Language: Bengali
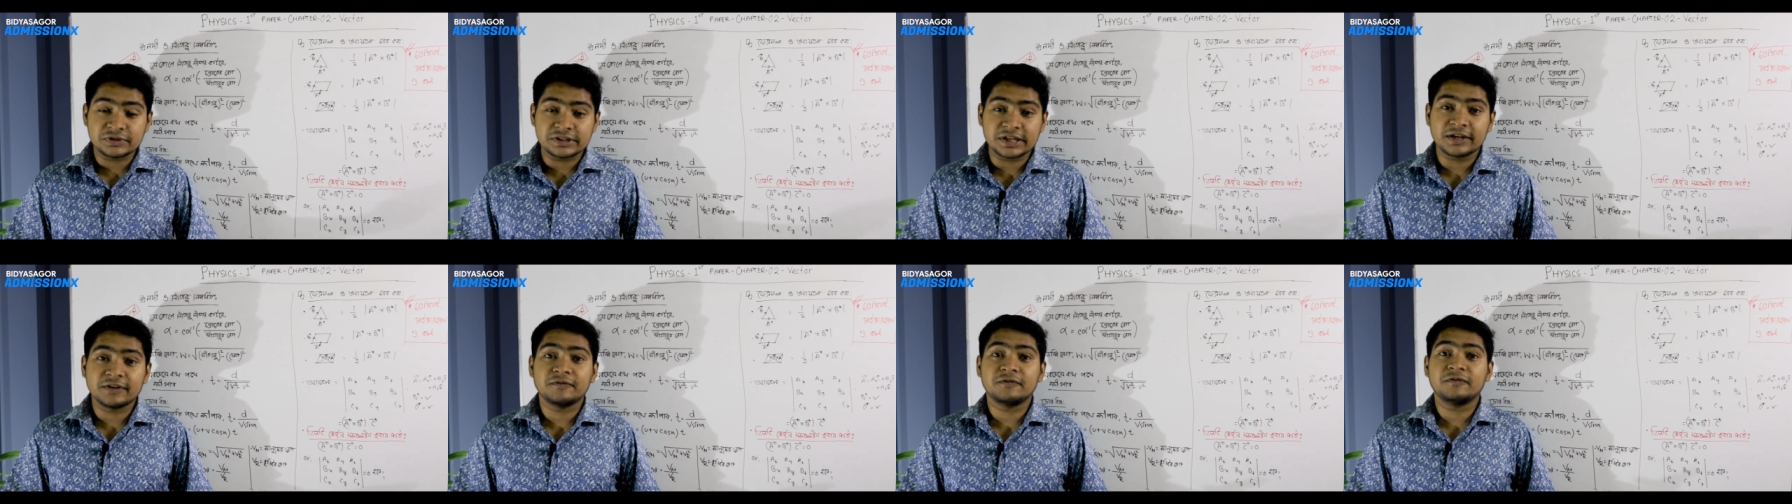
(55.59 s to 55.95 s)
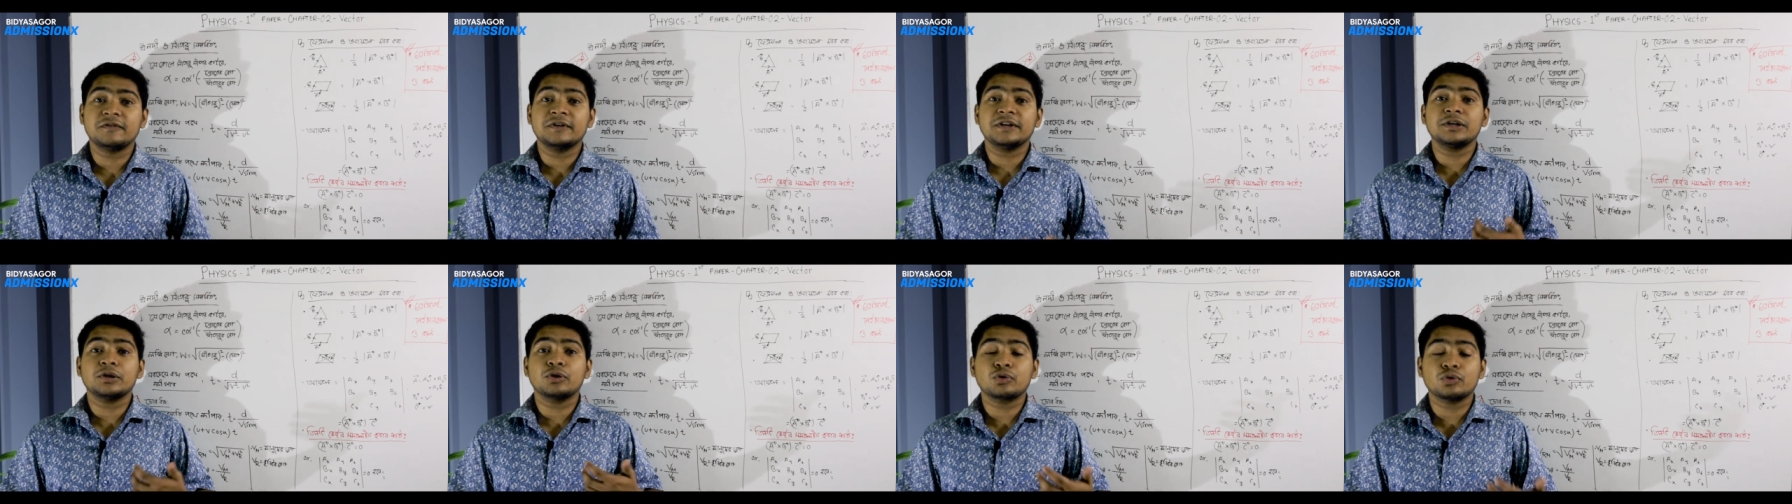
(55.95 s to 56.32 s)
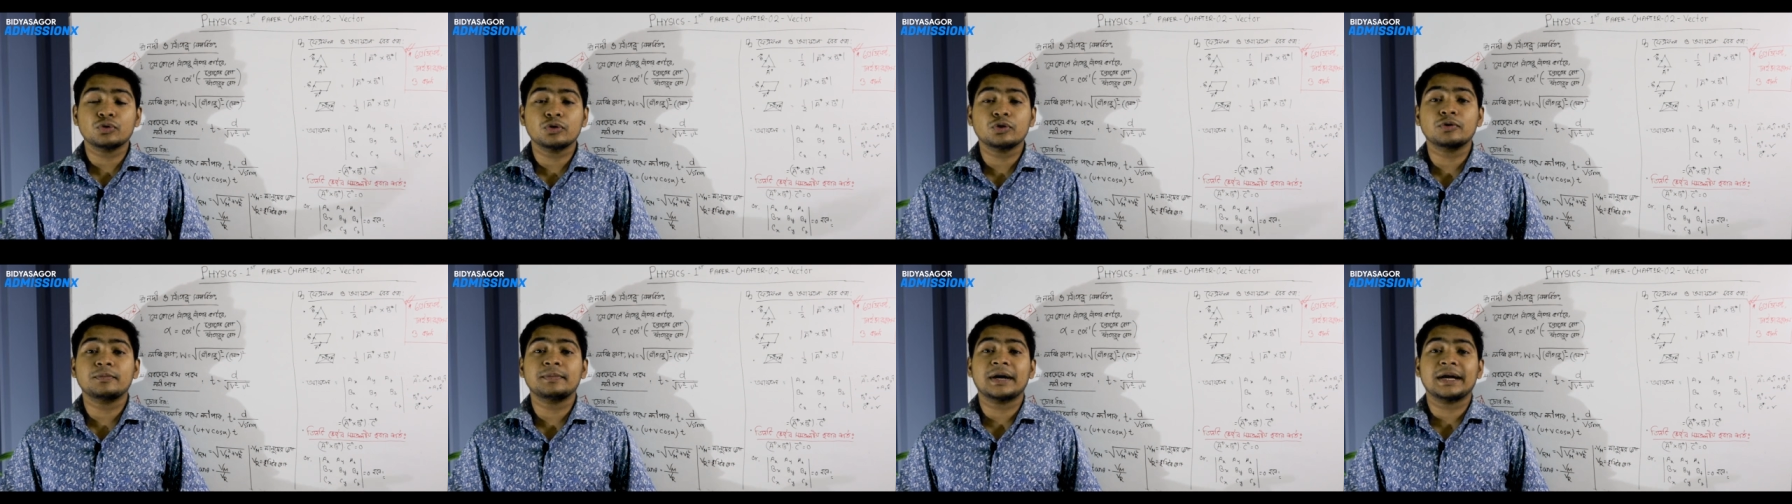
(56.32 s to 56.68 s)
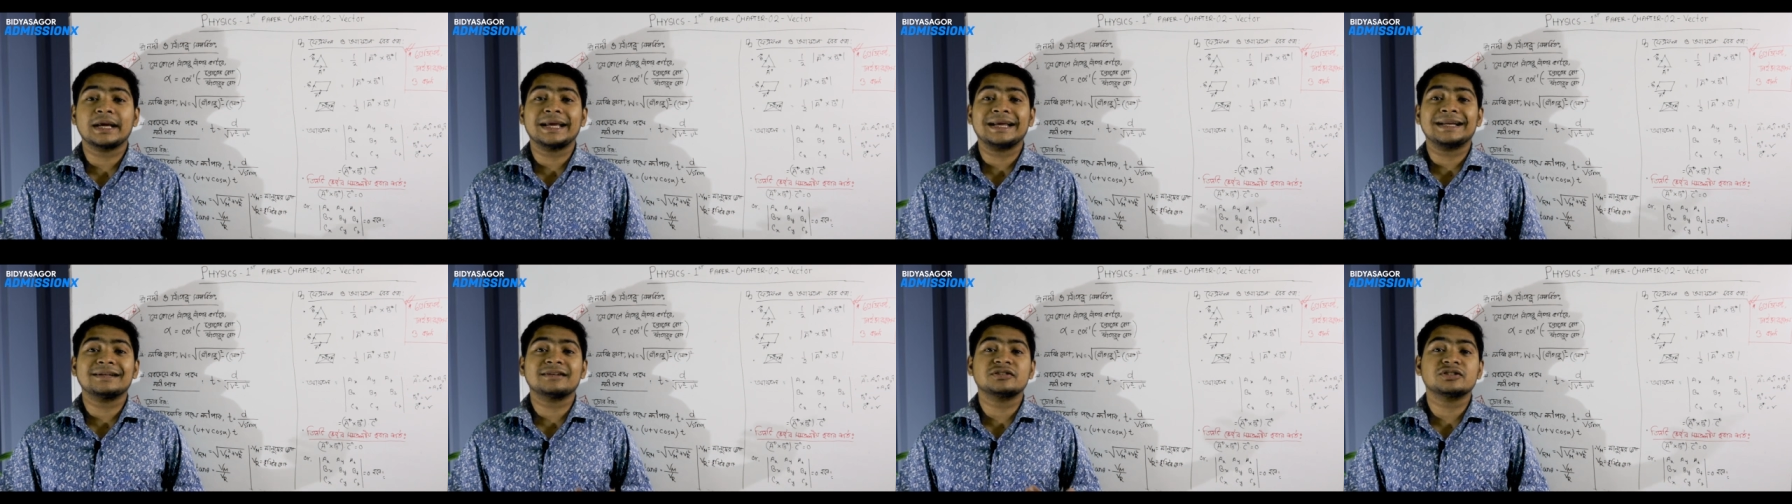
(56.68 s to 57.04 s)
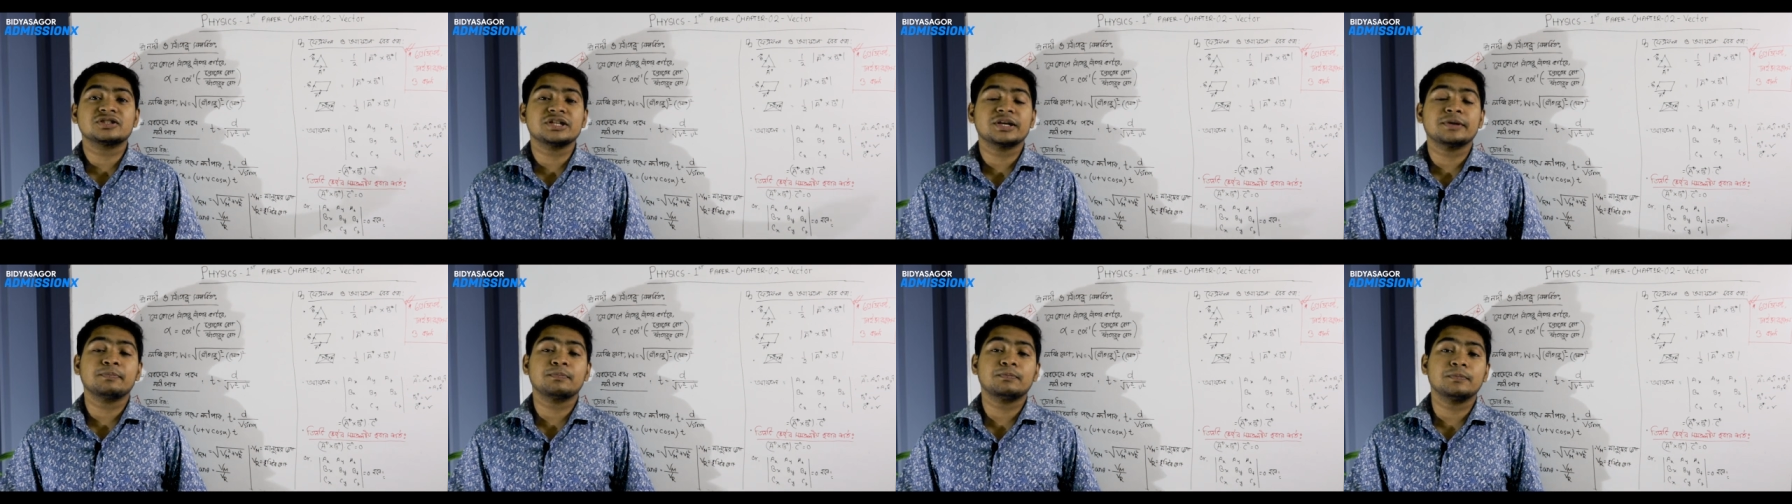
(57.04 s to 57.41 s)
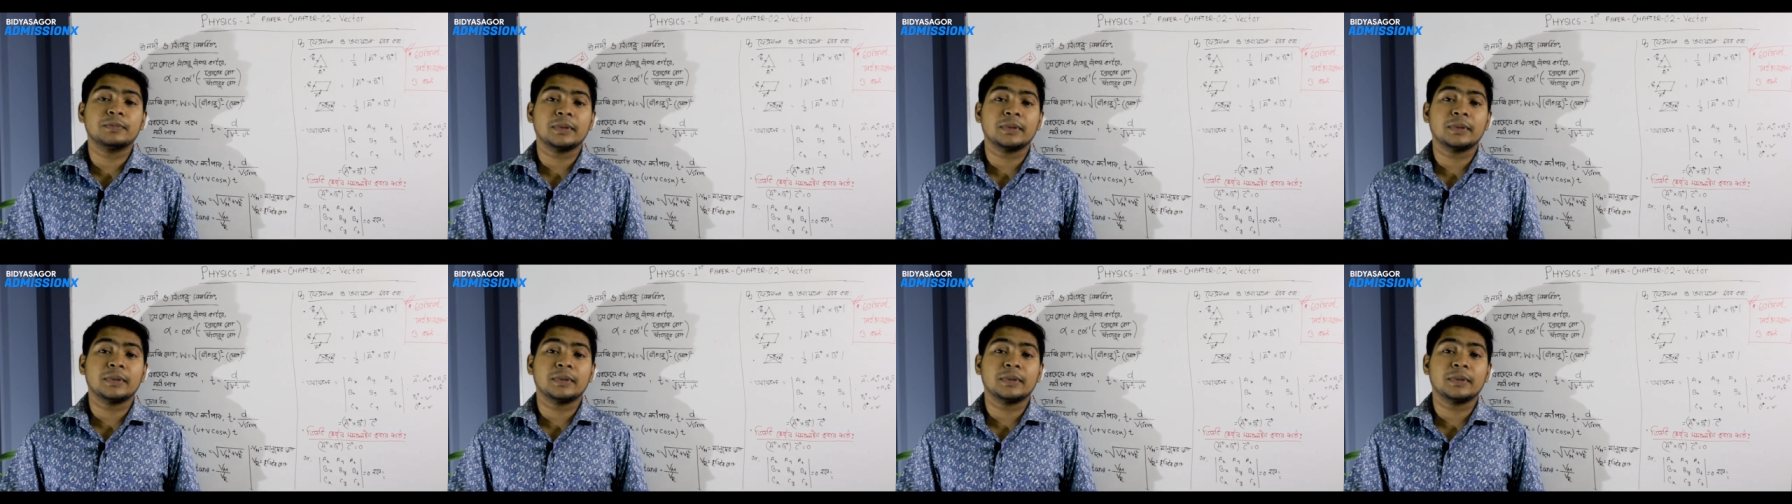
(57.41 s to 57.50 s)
যে ভিডিওগুলোর বা এটার যে